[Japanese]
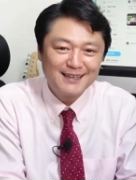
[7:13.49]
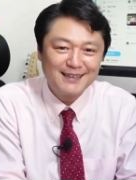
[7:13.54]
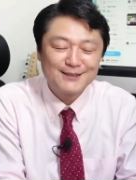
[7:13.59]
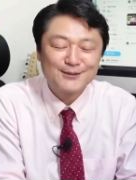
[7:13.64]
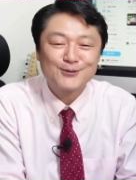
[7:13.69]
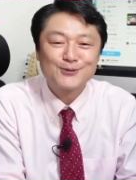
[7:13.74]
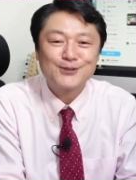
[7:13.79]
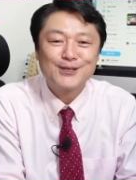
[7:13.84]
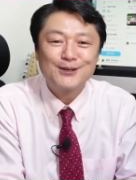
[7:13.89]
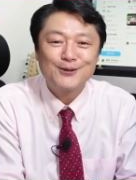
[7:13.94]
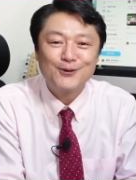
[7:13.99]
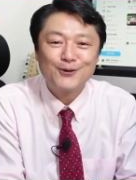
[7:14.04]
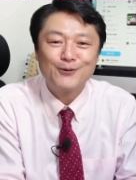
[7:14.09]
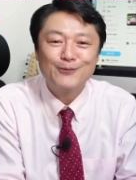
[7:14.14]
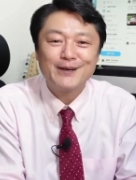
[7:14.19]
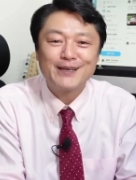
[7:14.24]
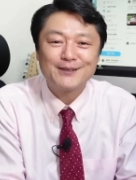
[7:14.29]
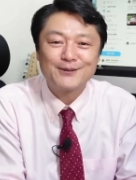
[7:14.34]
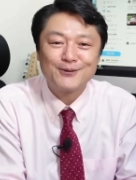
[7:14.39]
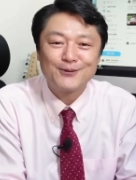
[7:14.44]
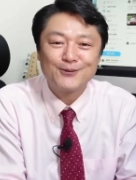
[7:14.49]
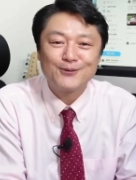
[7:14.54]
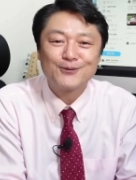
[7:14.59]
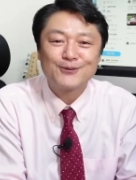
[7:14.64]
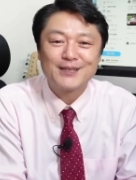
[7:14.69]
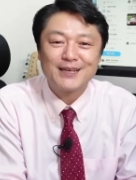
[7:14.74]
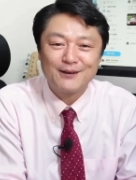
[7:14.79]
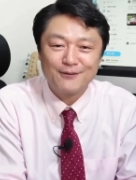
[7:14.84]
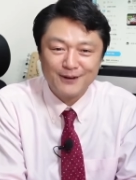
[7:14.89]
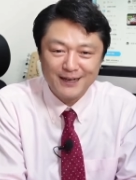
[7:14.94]
そちら方面の
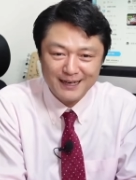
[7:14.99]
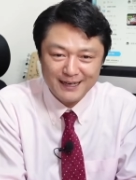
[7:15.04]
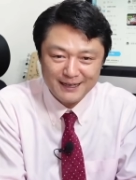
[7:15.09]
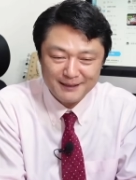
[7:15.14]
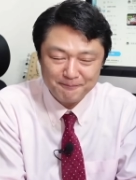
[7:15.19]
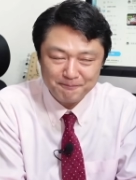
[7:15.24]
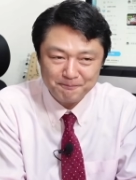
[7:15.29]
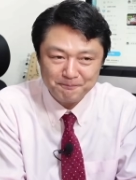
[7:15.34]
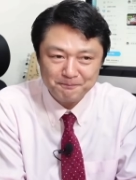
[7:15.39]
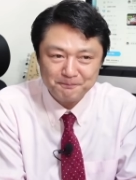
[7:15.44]
方では